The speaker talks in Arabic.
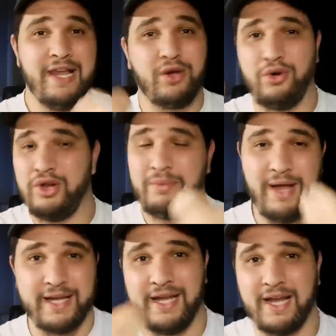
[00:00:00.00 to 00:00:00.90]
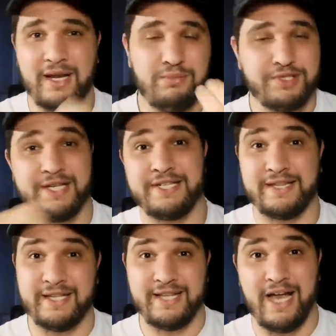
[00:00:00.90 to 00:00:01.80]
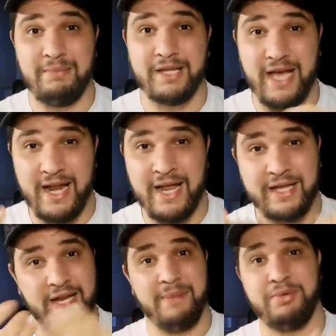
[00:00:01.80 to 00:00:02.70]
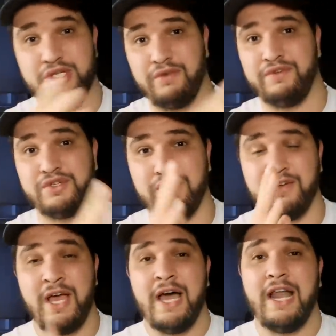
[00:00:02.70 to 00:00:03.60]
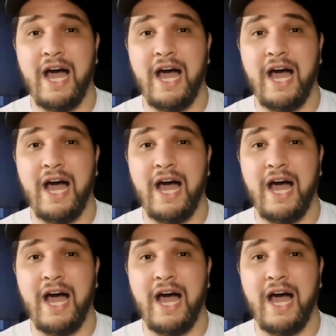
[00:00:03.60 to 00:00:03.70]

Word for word: اللي كل يوم نحكي لك المستجدات تاع المرض انا كي نحب نشوف نشوف